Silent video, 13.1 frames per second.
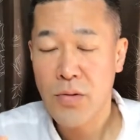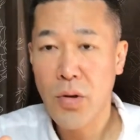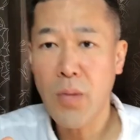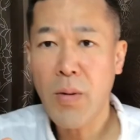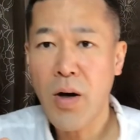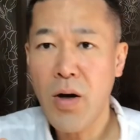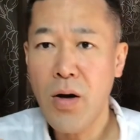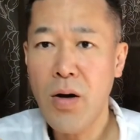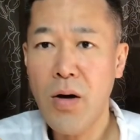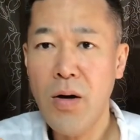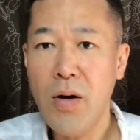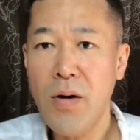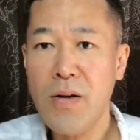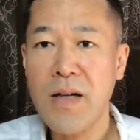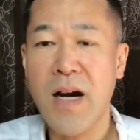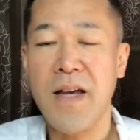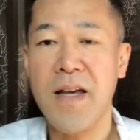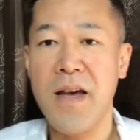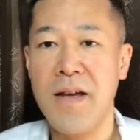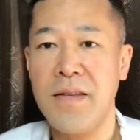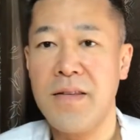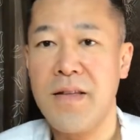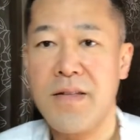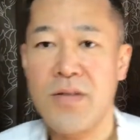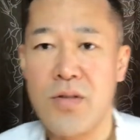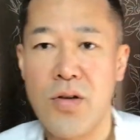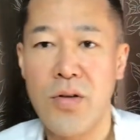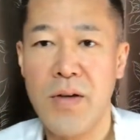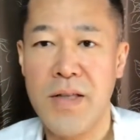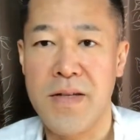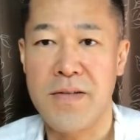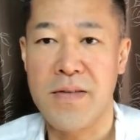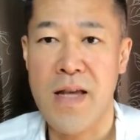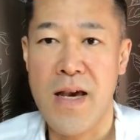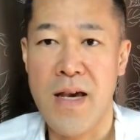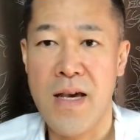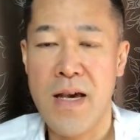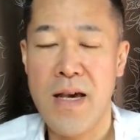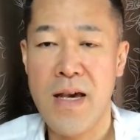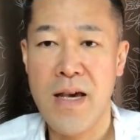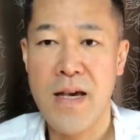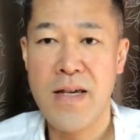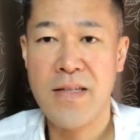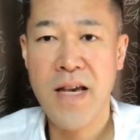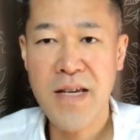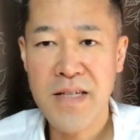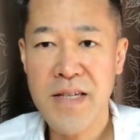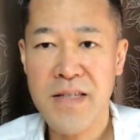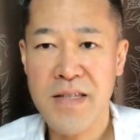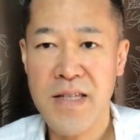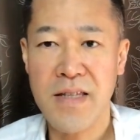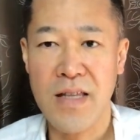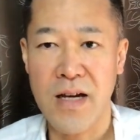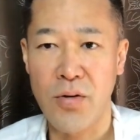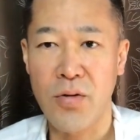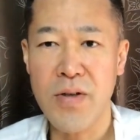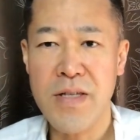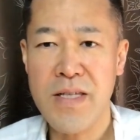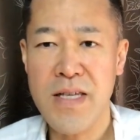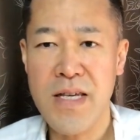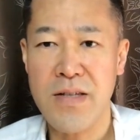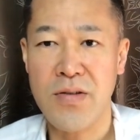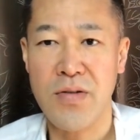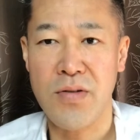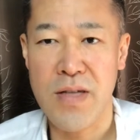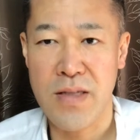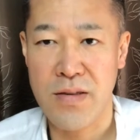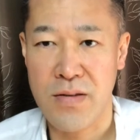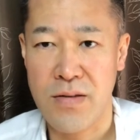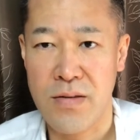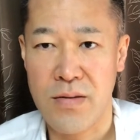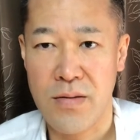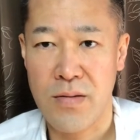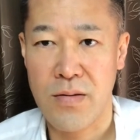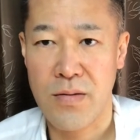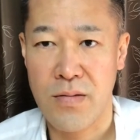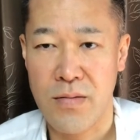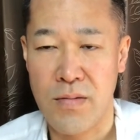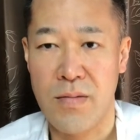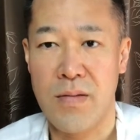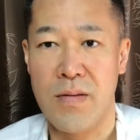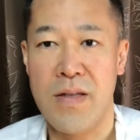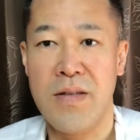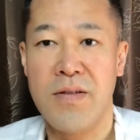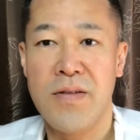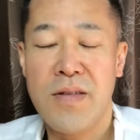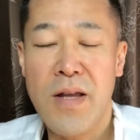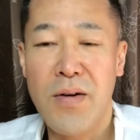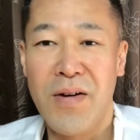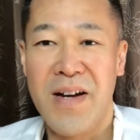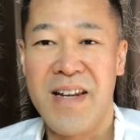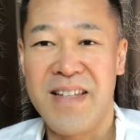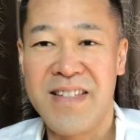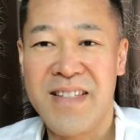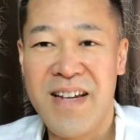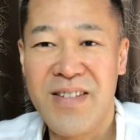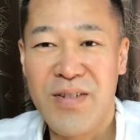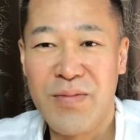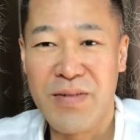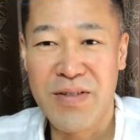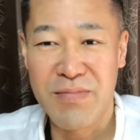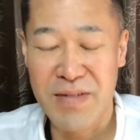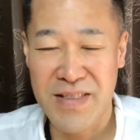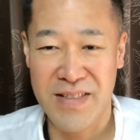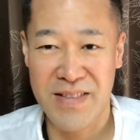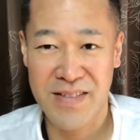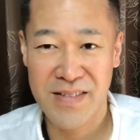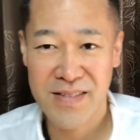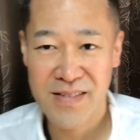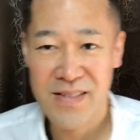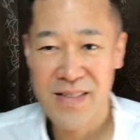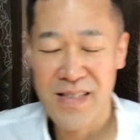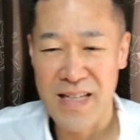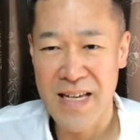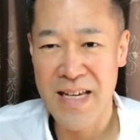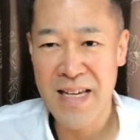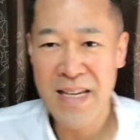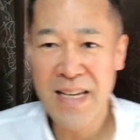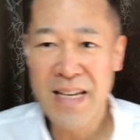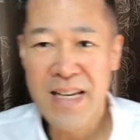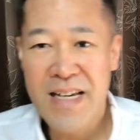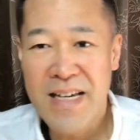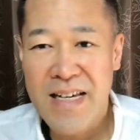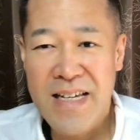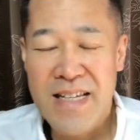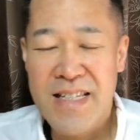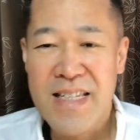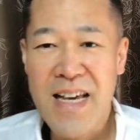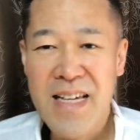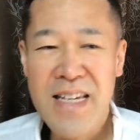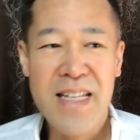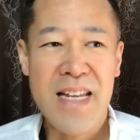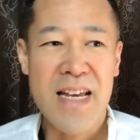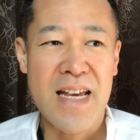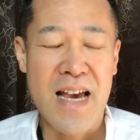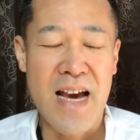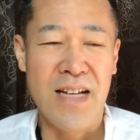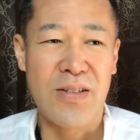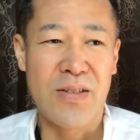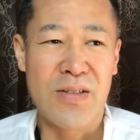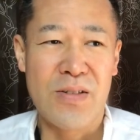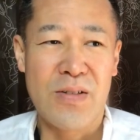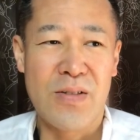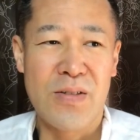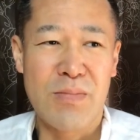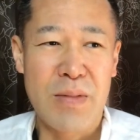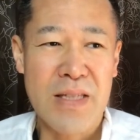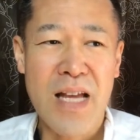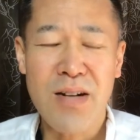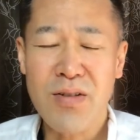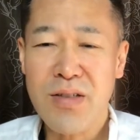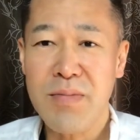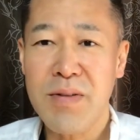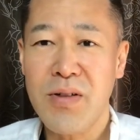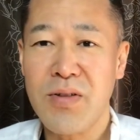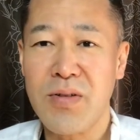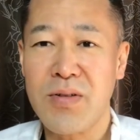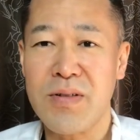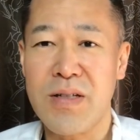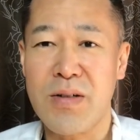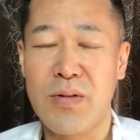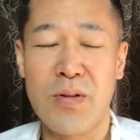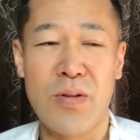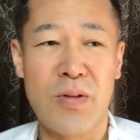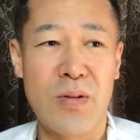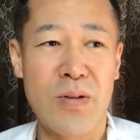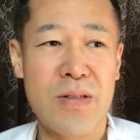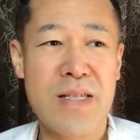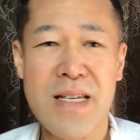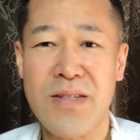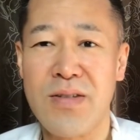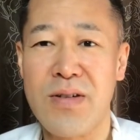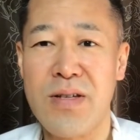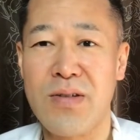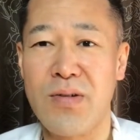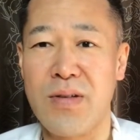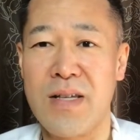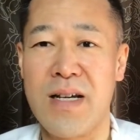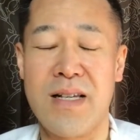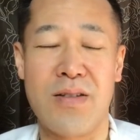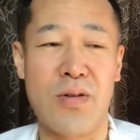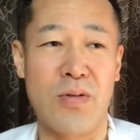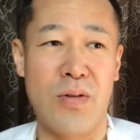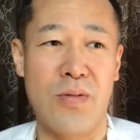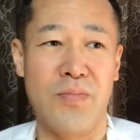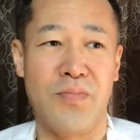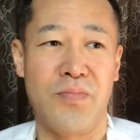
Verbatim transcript: どうも影やんです今日はですね、えー、最近知った美味しいスイーツについてお話したいと思いますえ最近ねあのー、まあ、楽しみの一つにこう美味しいスイーツを探すこと